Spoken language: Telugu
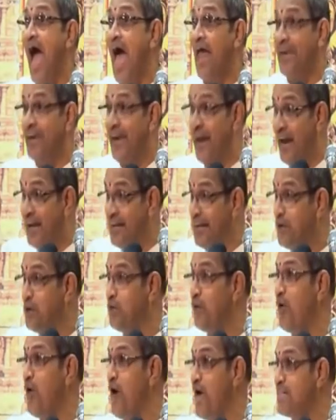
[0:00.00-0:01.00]

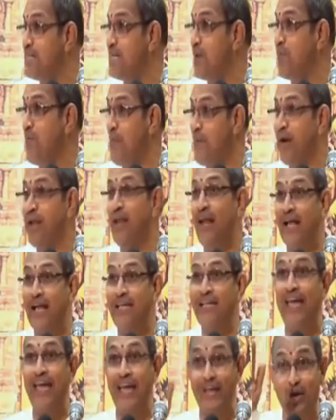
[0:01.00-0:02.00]
అనేటట్టుగా చెప్పబడిన
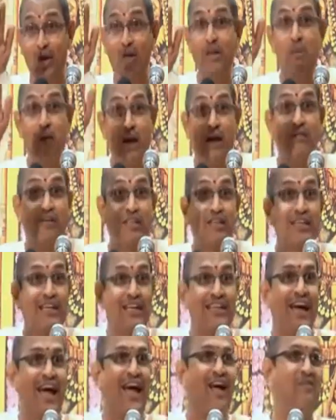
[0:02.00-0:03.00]
కథ ఏదో అది భగవత్
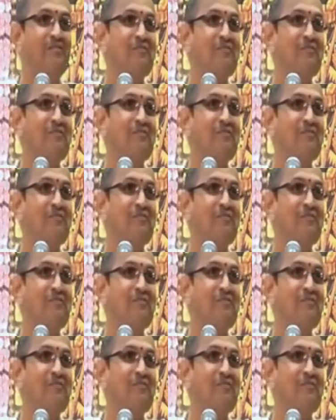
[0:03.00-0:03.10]
కథ